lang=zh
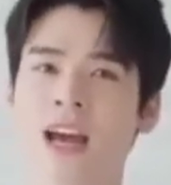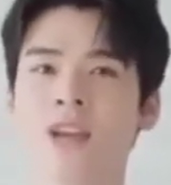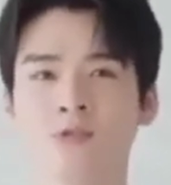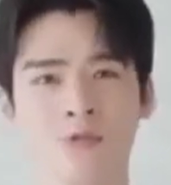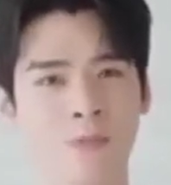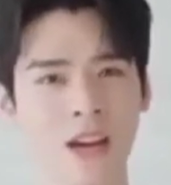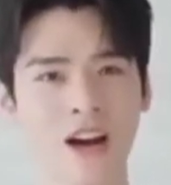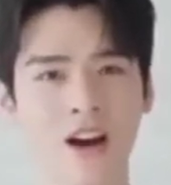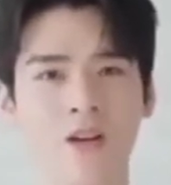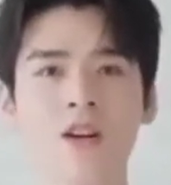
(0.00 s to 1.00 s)
与美好，
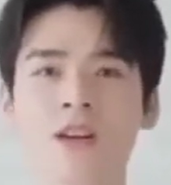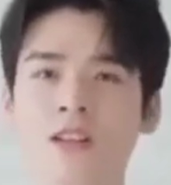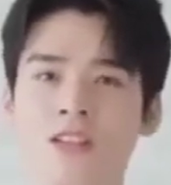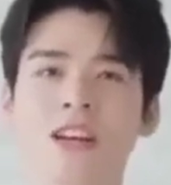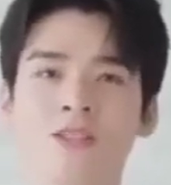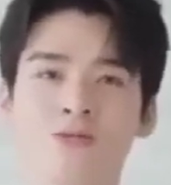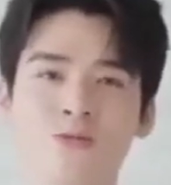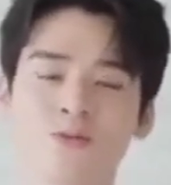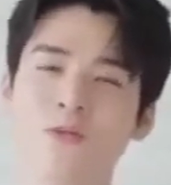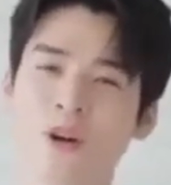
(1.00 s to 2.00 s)
刻下属于
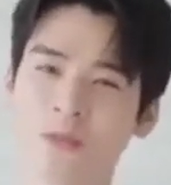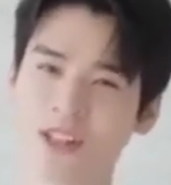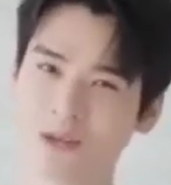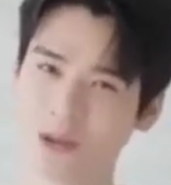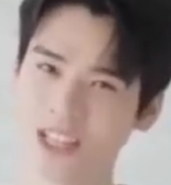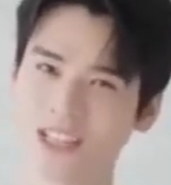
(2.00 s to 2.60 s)
我们的回忆。